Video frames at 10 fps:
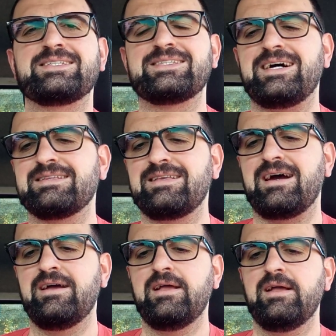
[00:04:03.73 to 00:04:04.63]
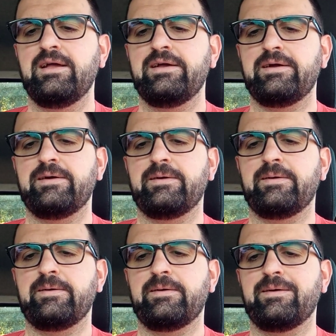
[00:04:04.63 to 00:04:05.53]
che è stata
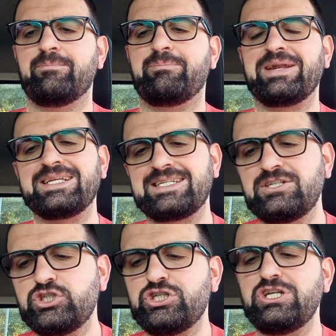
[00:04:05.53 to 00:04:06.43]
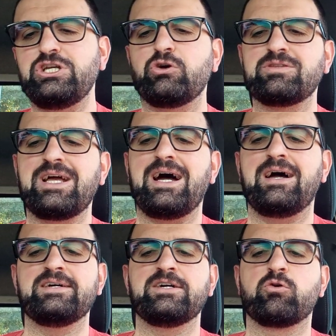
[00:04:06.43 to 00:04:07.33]
eh, presa in giro
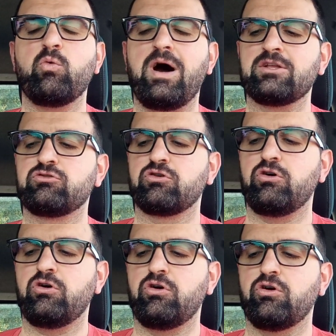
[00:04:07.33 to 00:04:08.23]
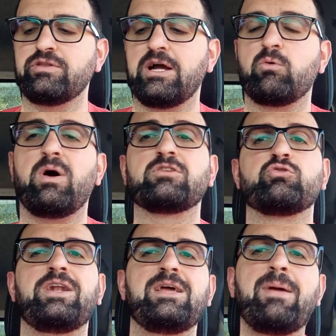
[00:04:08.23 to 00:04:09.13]
da, eh, quattro, da
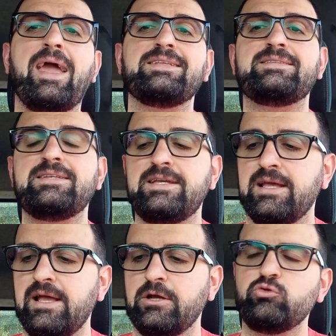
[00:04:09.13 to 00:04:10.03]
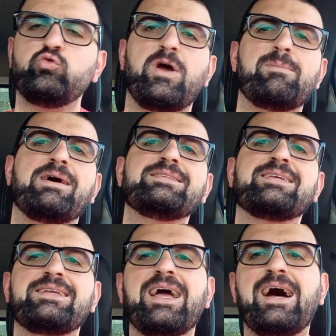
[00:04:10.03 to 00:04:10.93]
quattro elementi, due
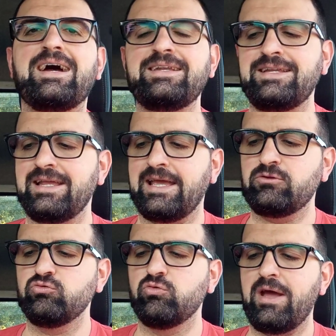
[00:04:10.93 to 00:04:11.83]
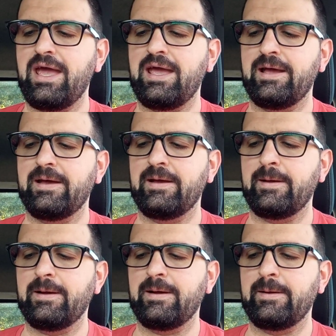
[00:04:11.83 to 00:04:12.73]
mandriani e due,
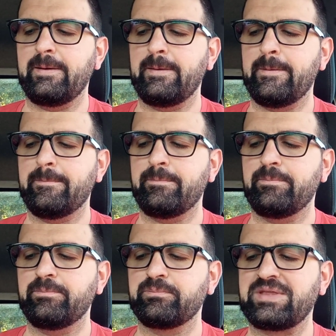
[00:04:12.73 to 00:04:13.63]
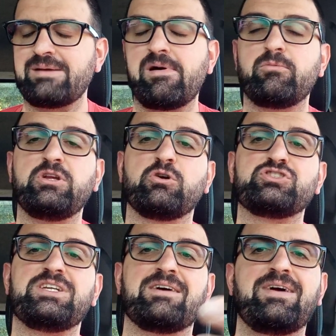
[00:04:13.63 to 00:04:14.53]
ehm, chiamiamoli
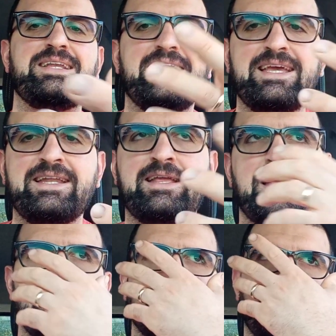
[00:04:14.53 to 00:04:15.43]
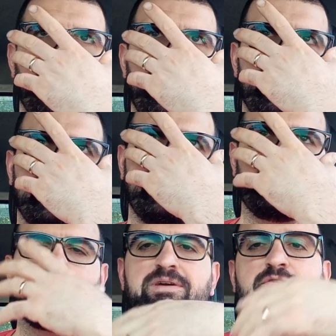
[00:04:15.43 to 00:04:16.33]
così, cavalieri che eh,
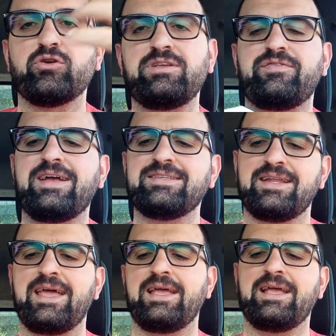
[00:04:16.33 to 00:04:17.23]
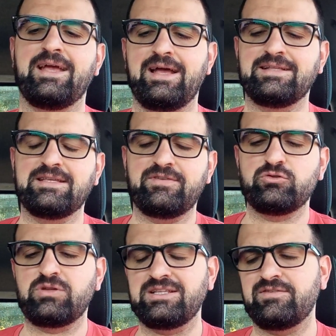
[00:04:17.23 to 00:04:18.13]
li dovevano difendere eh, ad,
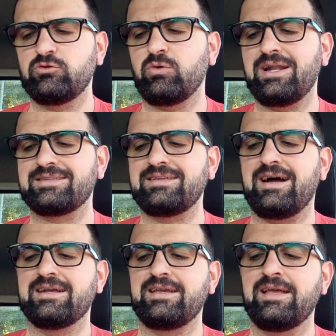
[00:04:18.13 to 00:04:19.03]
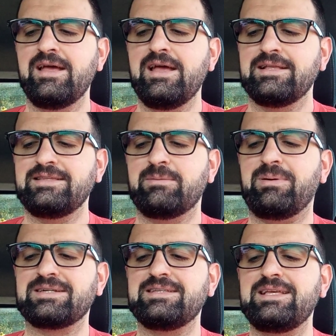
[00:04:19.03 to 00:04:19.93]
event ad, eventuali attacchi da
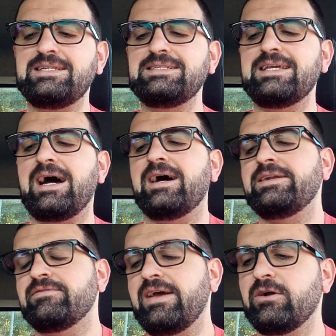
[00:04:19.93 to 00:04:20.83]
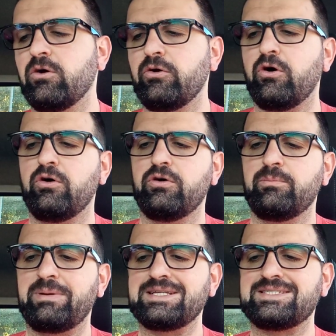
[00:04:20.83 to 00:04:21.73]
parte degli indiani, vengono
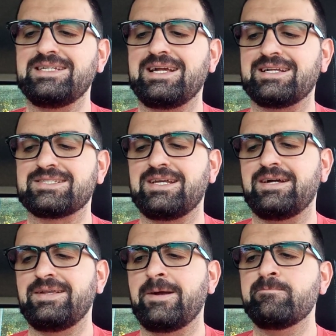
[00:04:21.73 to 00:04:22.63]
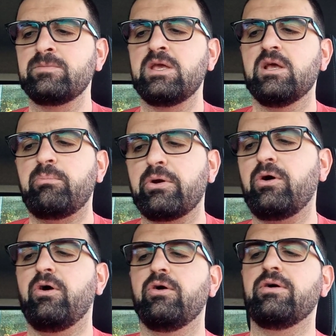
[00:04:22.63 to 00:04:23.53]
presi in castagna
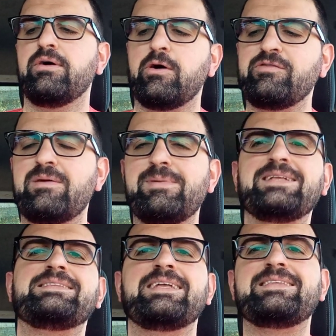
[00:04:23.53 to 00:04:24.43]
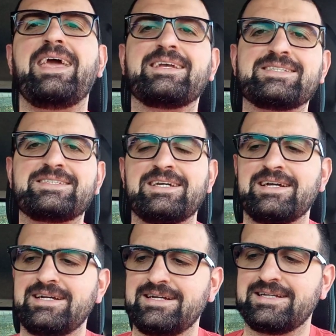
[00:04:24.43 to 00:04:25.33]
però eh, ovviamente Tex,
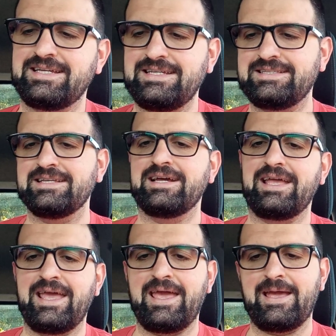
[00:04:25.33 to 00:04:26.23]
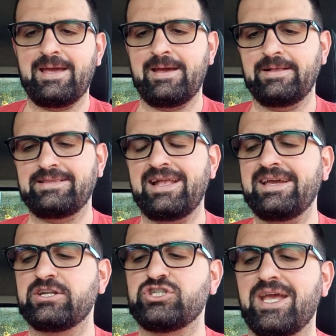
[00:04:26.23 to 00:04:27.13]
eh, Kit e eh,
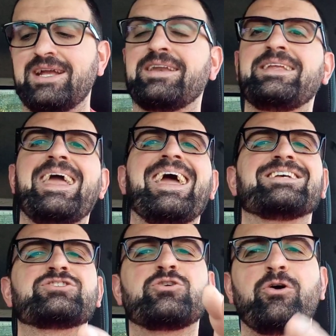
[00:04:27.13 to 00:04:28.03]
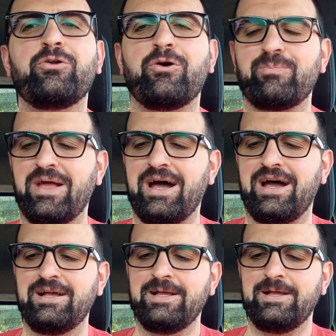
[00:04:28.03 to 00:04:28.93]
Tiger Jack riescono a